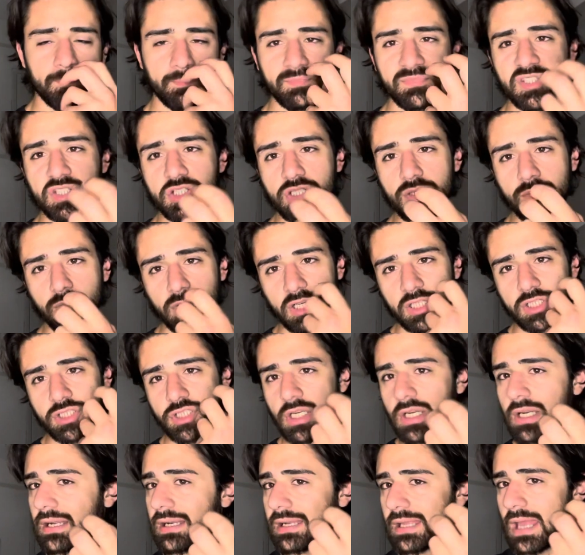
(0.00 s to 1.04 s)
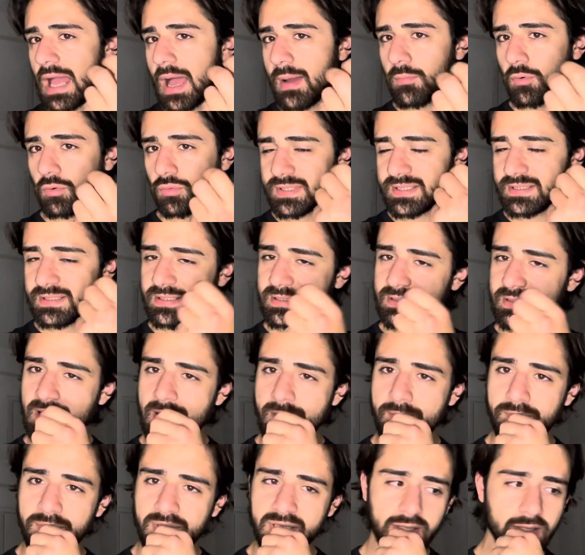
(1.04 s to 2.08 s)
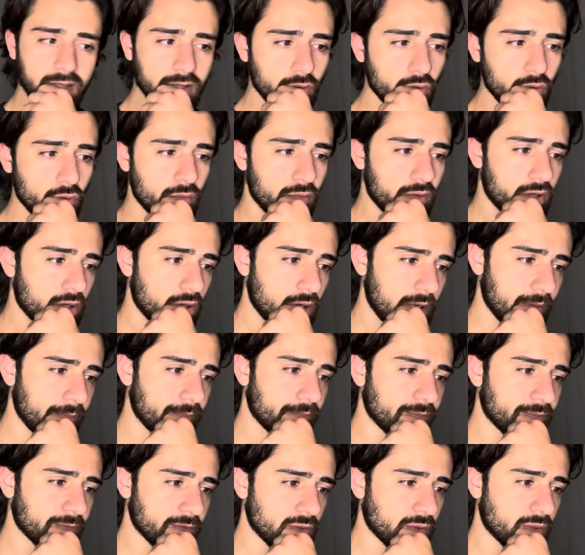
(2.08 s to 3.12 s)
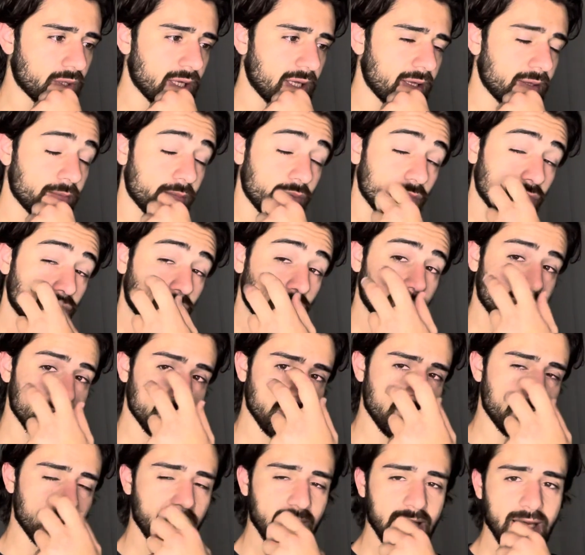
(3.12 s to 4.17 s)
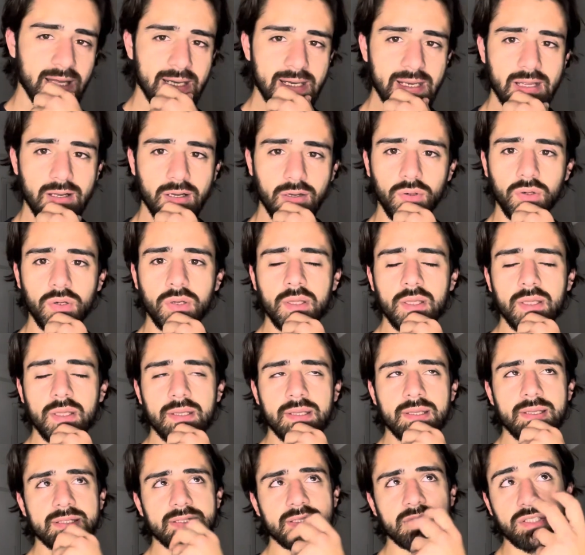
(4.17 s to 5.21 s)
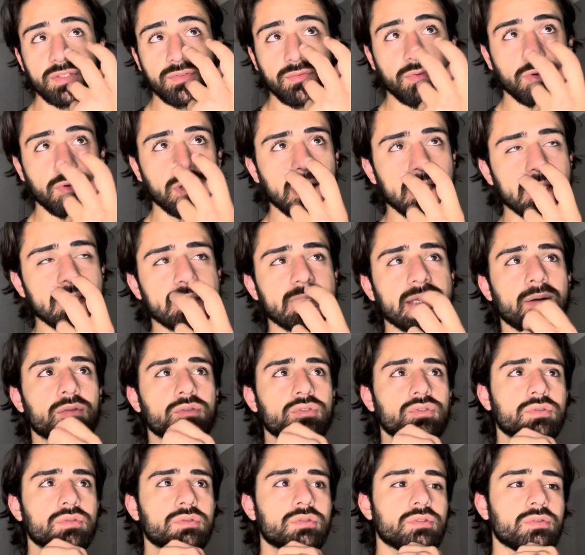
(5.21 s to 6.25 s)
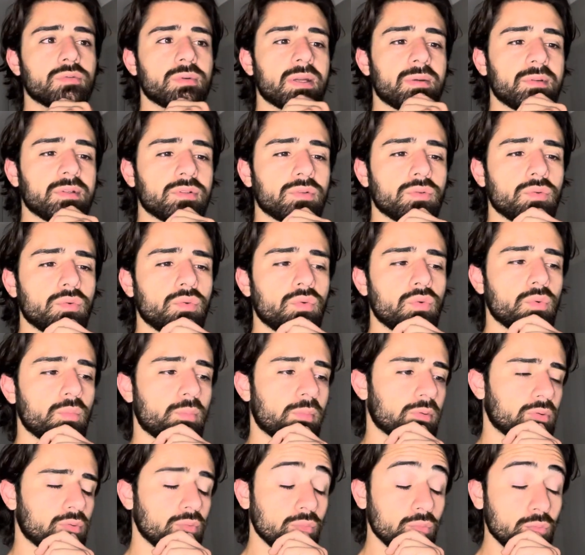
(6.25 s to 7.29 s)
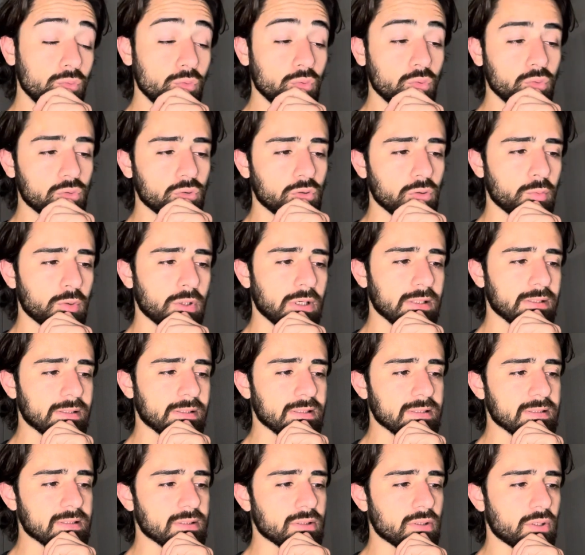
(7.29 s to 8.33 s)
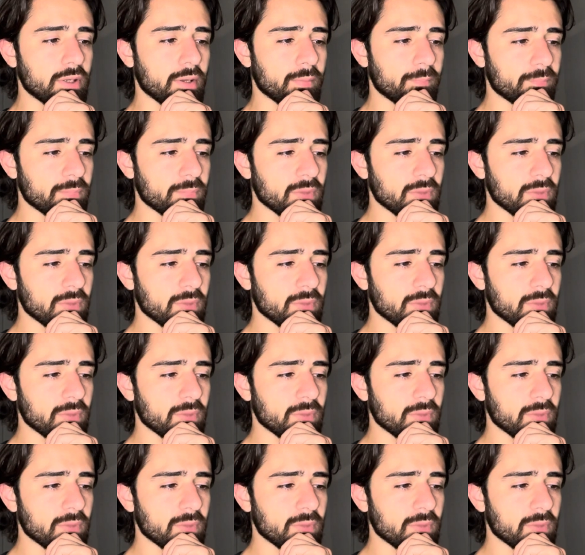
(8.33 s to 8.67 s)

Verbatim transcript: diciamo che acceleriamo questi tempi di recupero, eh? ok? Piuttosto che magari, ecco, se ci focalizziamo sul superamento di un, loop, un lutto, con un'altra storia.